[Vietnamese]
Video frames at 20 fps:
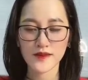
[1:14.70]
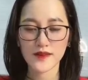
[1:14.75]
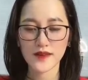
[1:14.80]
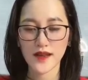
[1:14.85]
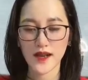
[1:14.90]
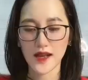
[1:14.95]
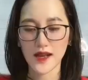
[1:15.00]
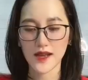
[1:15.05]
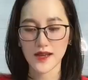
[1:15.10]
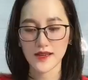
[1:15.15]

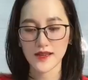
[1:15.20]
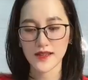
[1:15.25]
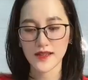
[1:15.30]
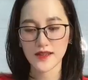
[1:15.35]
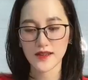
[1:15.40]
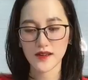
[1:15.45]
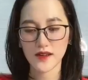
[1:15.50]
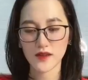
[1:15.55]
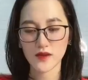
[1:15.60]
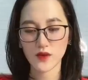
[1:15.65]
Cả Hạ
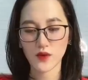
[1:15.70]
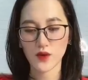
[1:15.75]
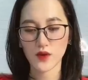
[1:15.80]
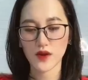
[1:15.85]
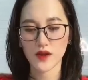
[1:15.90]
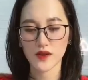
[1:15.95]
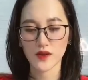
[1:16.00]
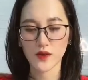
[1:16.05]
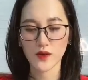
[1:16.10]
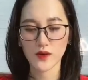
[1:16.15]
Linh lẫn cố
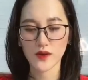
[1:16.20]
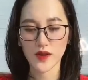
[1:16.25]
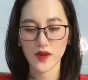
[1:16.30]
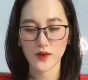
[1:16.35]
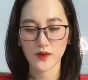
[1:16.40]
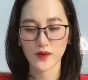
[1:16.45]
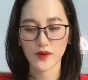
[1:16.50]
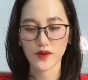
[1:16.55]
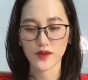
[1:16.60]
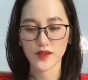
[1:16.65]
cần ngôn
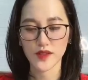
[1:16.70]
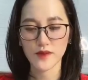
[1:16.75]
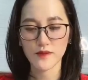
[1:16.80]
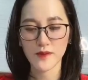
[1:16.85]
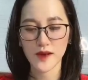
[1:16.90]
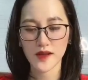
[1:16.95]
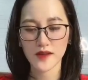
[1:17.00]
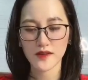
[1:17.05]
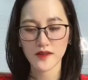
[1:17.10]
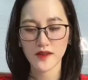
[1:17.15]
đều cười tít
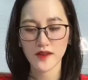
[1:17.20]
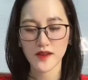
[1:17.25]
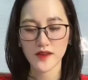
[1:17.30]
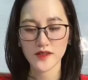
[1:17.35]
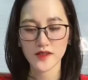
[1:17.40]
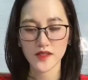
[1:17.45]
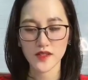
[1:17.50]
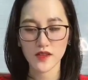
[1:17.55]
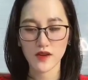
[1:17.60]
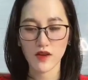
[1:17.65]
mắt
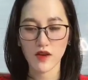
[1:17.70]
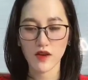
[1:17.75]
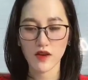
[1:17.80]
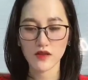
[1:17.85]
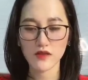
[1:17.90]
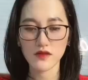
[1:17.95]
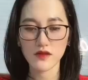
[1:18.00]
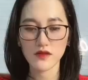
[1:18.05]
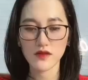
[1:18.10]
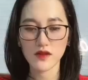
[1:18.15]
Chỉ có
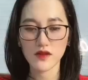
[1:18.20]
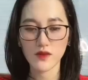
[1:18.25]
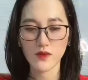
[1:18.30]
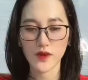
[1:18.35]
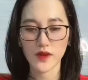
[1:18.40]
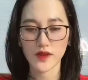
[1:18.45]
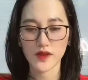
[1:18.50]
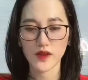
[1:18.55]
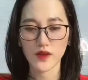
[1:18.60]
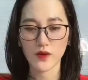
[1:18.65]
Khương Lương
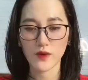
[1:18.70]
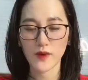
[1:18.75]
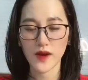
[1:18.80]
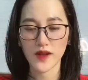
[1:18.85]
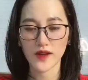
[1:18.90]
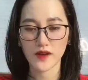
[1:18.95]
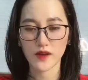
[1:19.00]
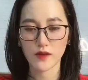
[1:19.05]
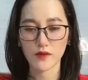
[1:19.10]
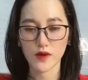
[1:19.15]
Nguyệt nhíu
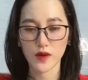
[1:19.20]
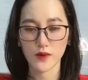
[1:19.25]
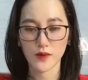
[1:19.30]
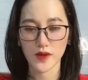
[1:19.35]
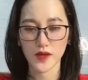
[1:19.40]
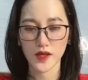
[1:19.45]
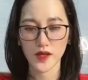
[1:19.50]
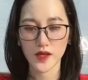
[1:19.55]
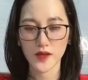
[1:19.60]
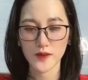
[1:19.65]
mày không đồng
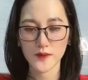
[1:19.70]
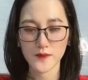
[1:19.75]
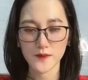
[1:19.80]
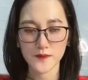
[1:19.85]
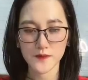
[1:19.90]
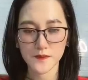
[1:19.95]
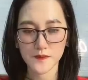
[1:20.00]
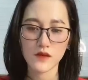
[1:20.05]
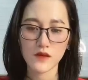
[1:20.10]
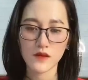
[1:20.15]
ý
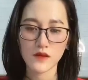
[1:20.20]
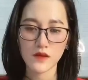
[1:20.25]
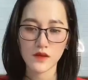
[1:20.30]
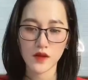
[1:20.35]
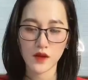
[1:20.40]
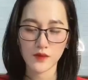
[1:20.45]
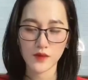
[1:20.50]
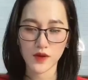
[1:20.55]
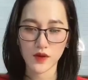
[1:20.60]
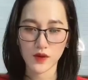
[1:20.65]

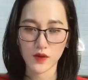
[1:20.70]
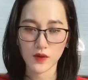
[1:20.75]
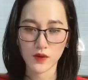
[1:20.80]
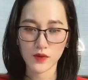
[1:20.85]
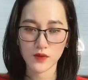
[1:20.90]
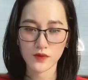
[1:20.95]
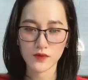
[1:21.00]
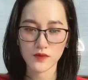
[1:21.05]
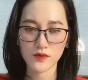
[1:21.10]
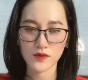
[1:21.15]
Không được hôn
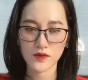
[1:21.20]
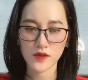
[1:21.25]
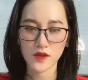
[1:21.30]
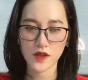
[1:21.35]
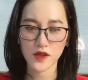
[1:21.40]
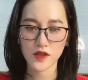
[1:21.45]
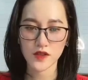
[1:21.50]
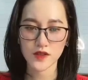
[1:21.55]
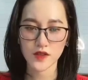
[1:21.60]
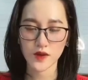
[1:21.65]

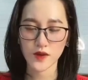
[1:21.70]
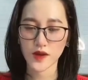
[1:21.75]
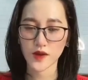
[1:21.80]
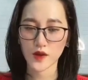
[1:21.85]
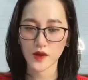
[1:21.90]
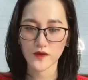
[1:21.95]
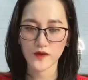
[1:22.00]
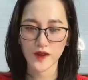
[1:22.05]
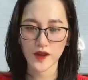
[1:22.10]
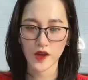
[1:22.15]
Sau này
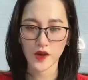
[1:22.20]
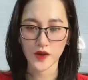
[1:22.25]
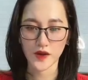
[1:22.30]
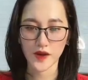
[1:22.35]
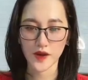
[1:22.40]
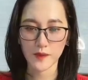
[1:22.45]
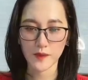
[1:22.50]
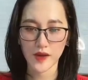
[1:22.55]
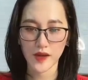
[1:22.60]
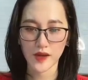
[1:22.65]
con phải hỏi
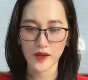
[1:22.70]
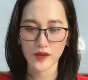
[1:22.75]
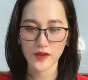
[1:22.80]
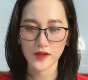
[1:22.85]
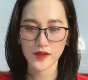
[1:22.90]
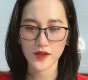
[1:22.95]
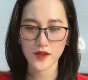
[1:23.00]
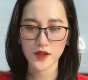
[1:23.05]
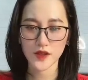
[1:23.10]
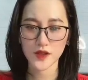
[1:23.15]
em bé
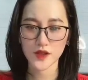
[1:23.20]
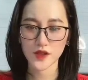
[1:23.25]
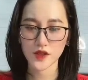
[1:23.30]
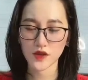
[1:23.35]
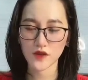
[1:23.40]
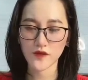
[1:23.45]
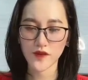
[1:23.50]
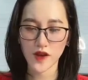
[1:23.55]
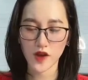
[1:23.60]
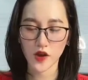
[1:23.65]
Chứ
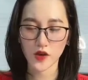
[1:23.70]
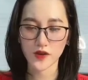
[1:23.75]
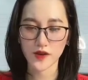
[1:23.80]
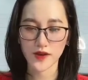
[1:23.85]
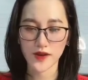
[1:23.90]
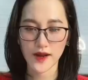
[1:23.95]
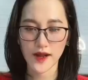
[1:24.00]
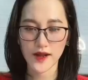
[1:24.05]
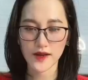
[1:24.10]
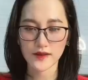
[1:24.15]
không phải hỏi người
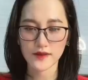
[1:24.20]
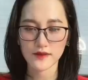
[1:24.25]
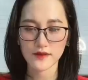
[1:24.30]
khác